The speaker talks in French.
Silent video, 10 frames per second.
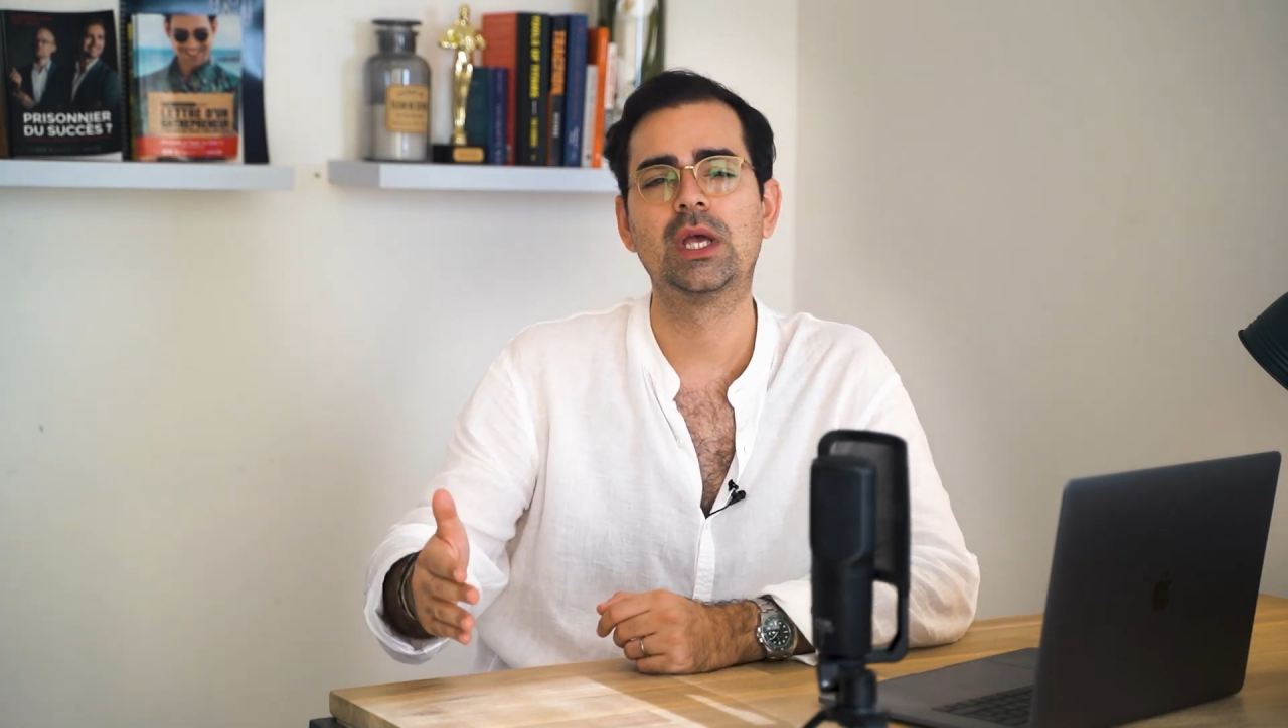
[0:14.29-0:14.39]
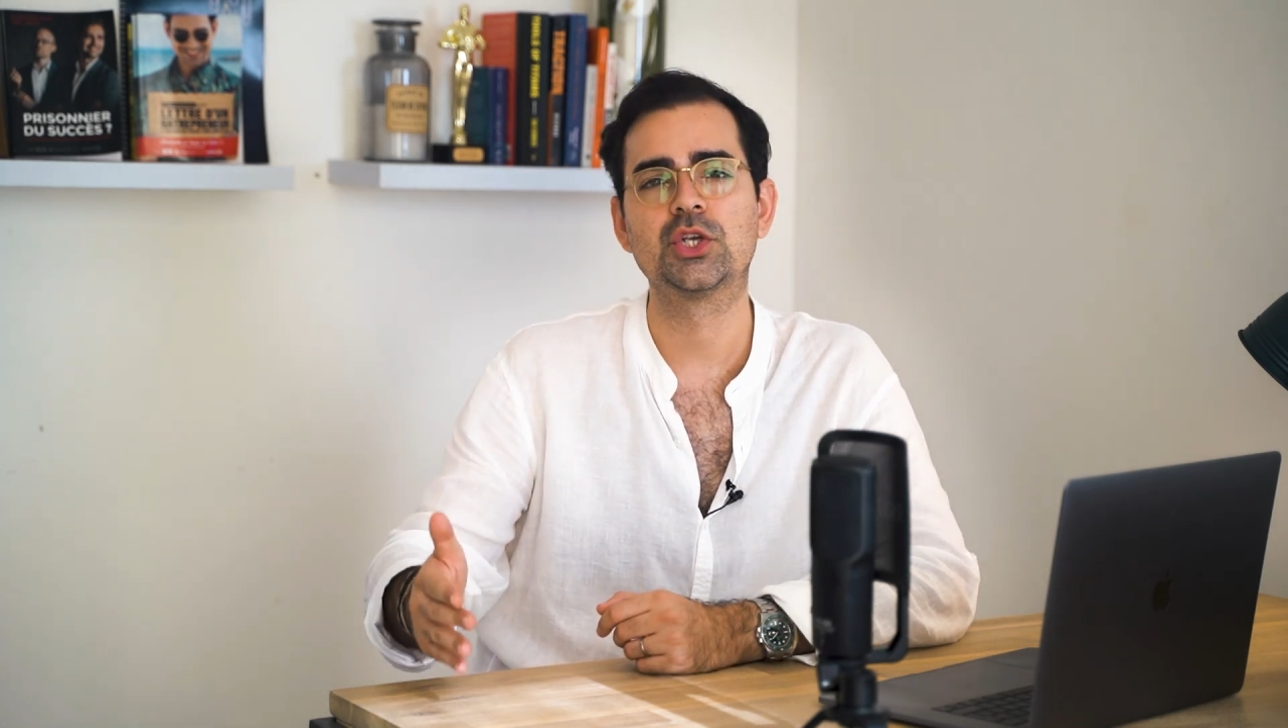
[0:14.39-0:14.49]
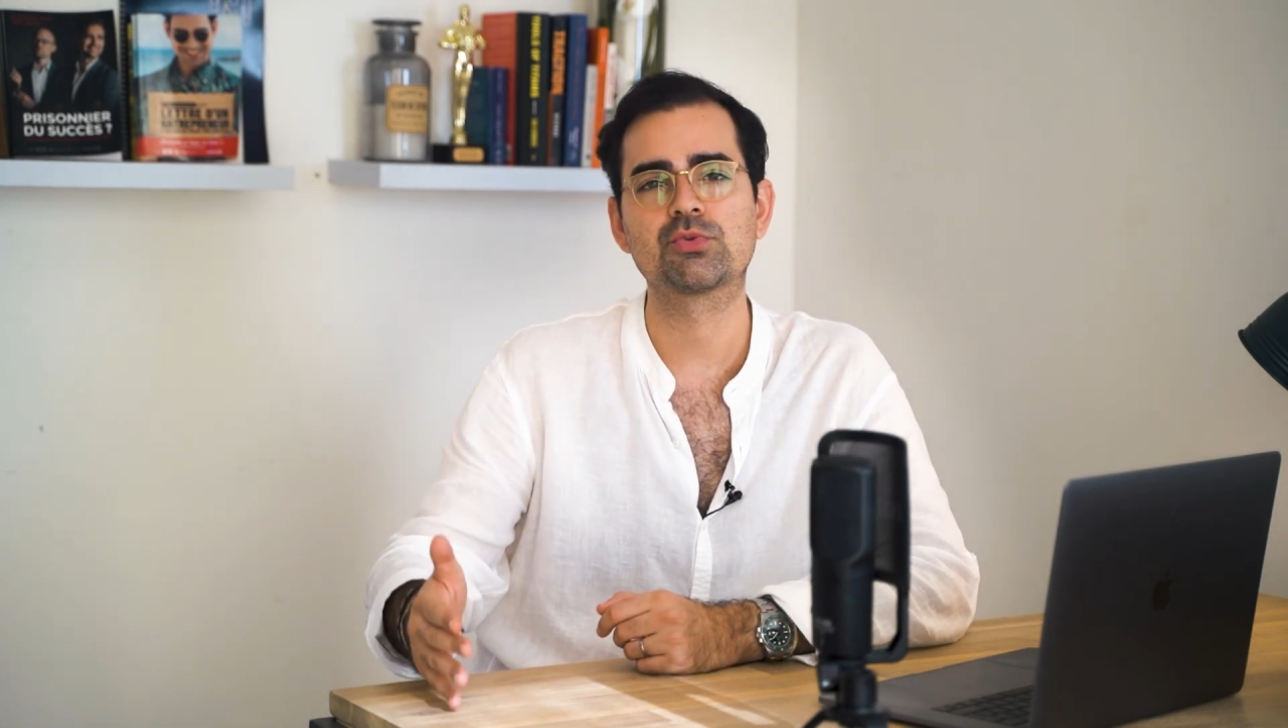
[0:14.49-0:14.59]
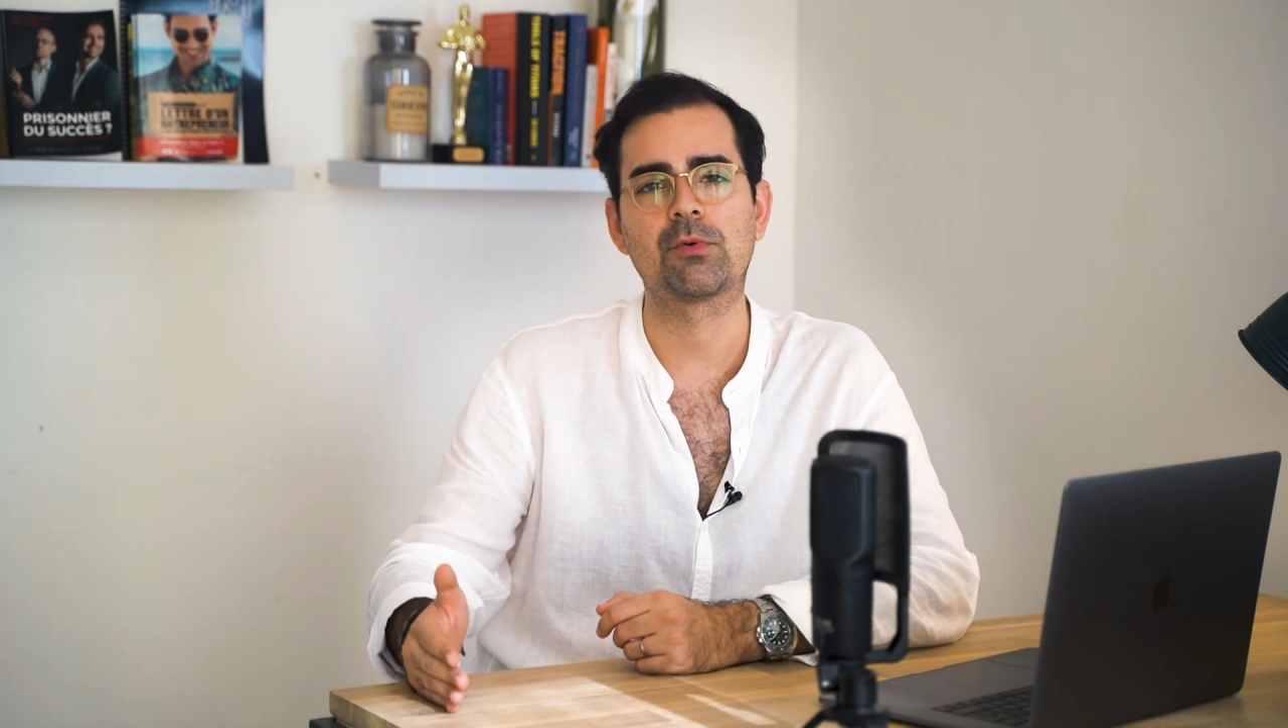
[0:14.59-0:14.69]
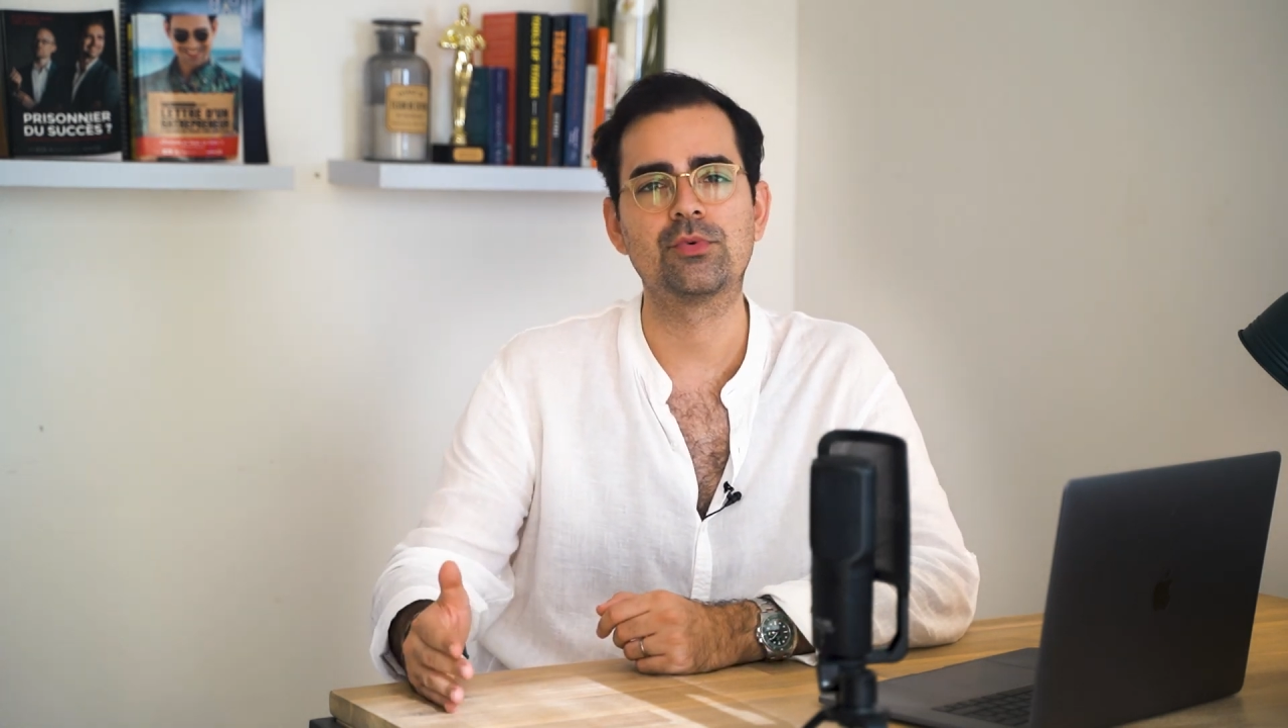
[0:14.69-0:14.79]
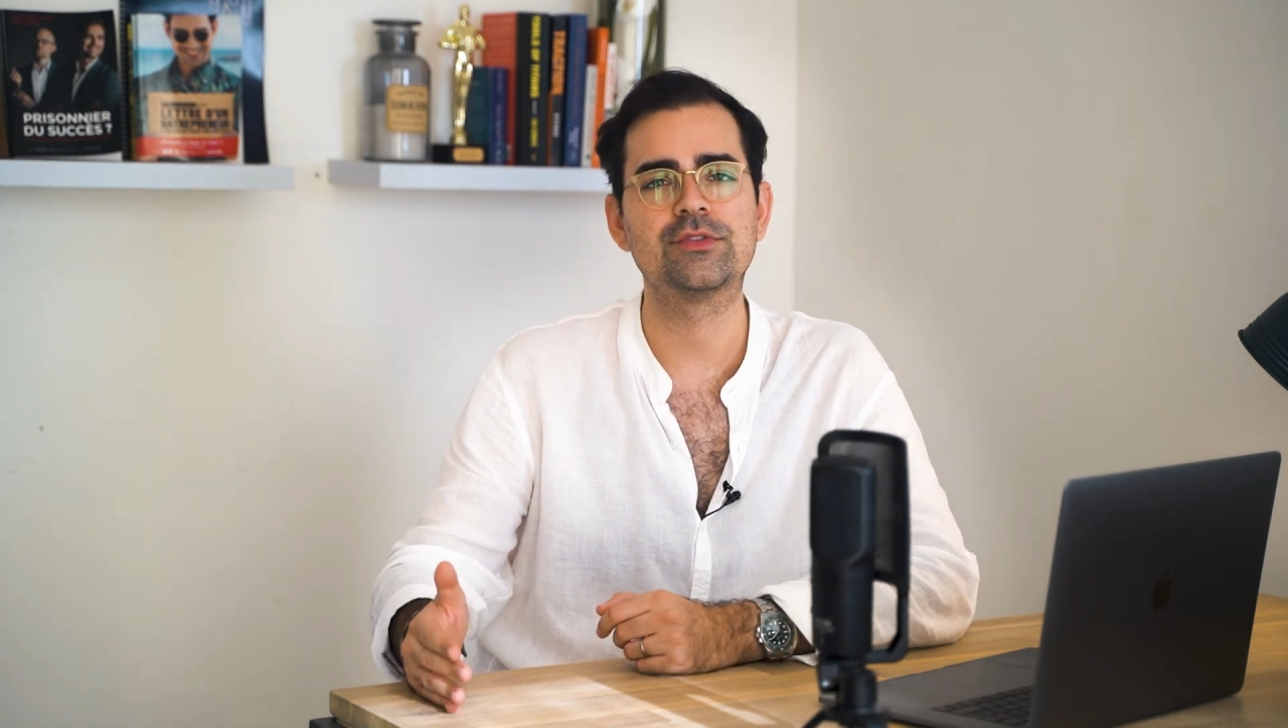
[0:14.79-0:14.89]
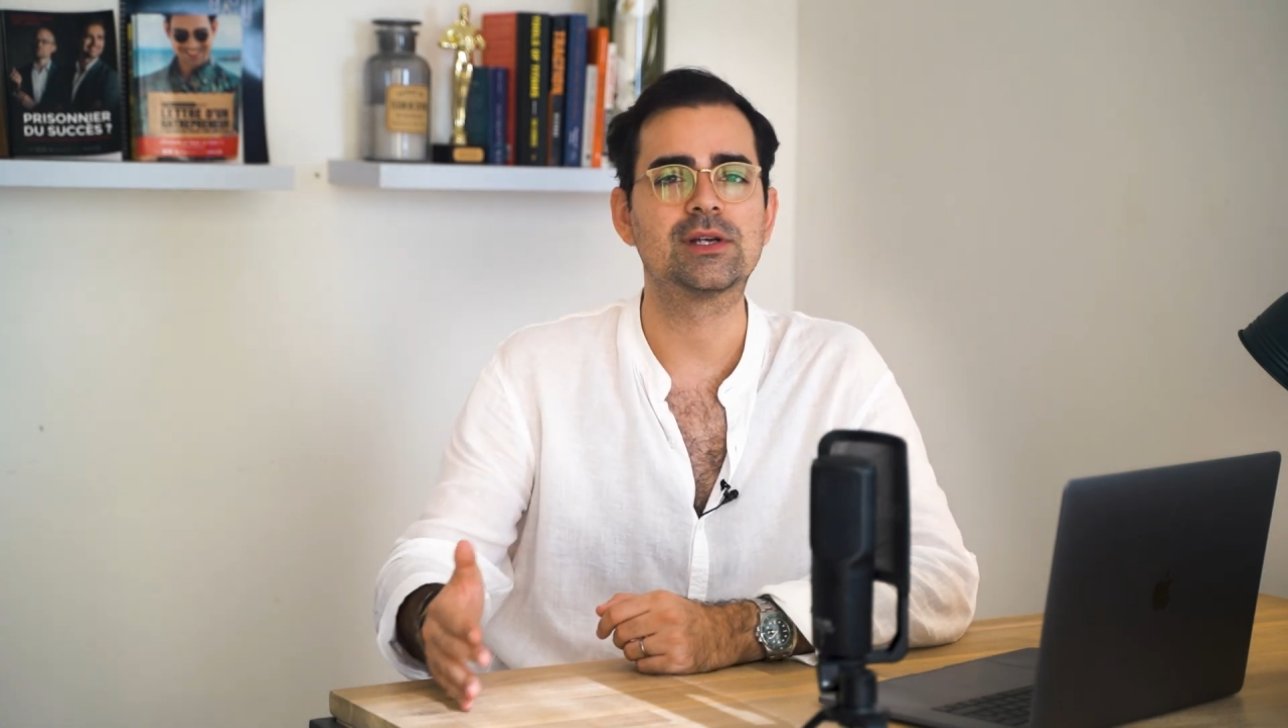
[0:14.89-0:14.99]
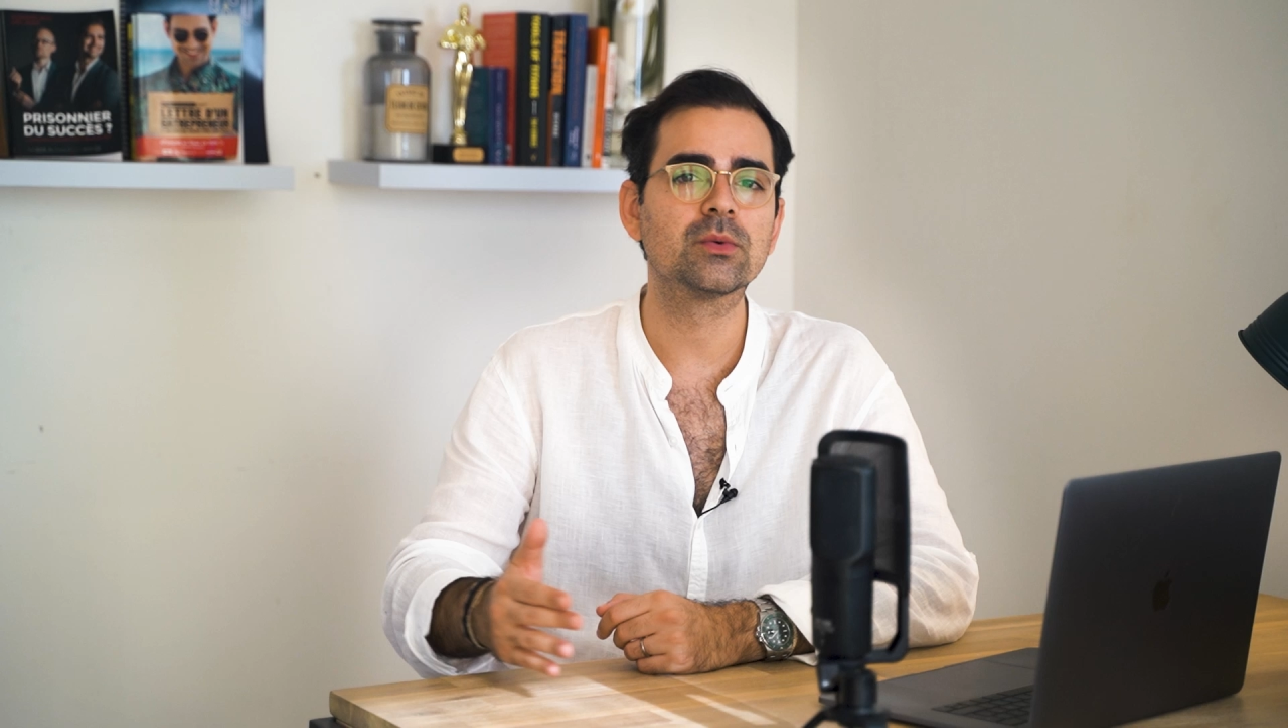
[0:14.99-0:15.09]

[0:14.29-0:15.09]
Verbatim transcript: je propose des